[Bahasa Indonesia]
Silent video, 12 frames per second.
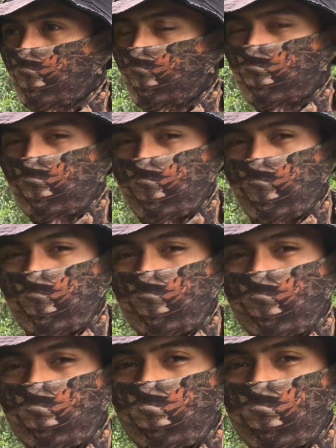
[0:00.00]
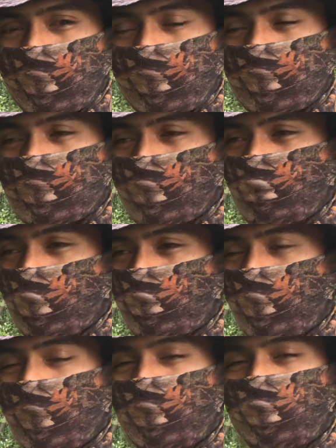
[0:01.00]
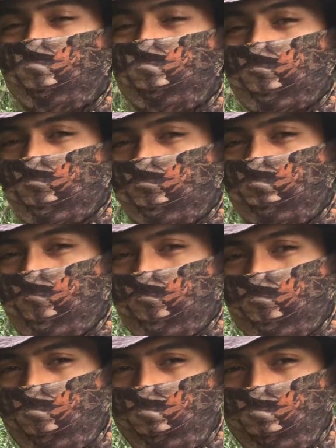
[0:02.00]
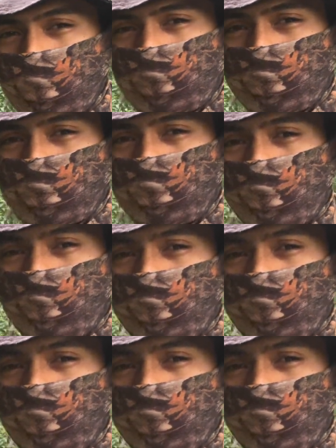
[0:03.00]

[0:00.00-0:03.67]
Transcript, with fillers: jika ada kekurangan saya mohon maaf wassalamualaikum warahmatullahi